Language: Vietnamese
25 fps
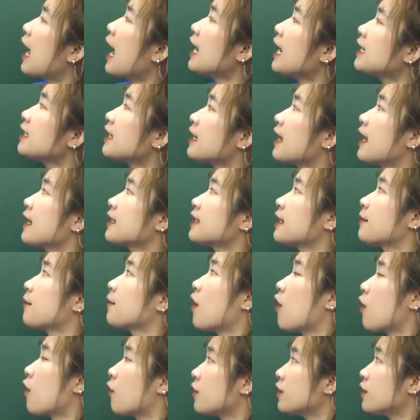I'd like some
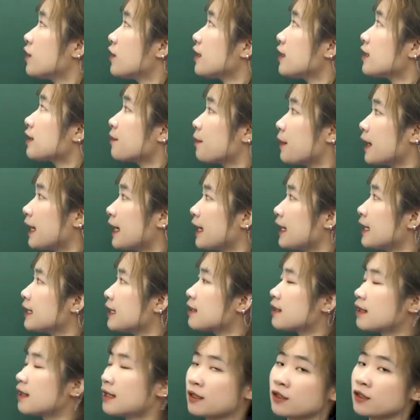oranges please
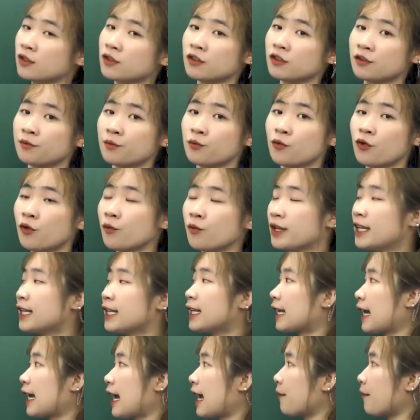là cho tớ mua một ít
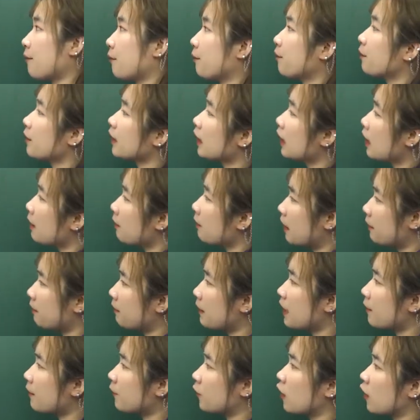cam bạn B
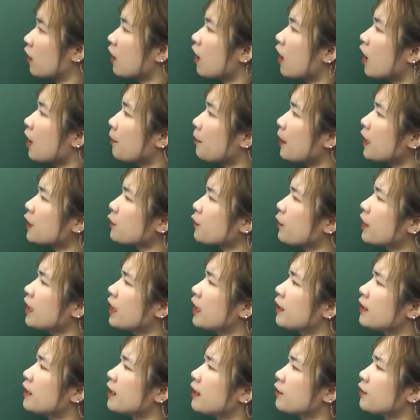nó but
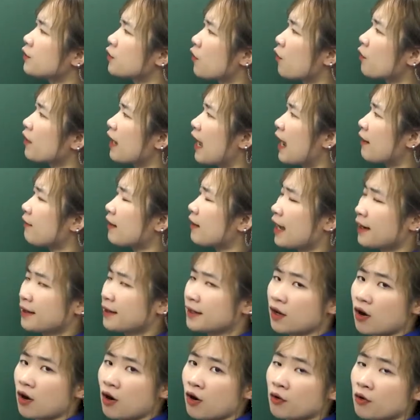we don't have
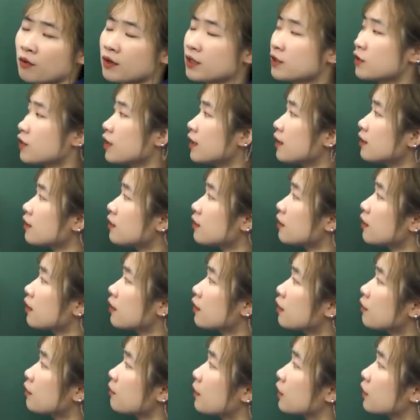any oranges
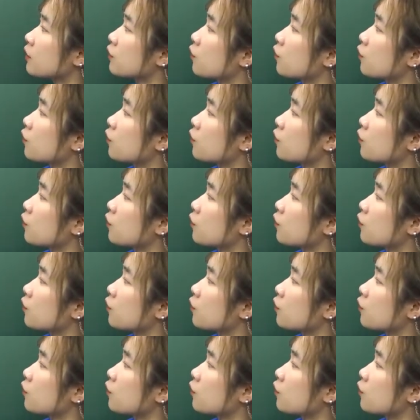nhưng mà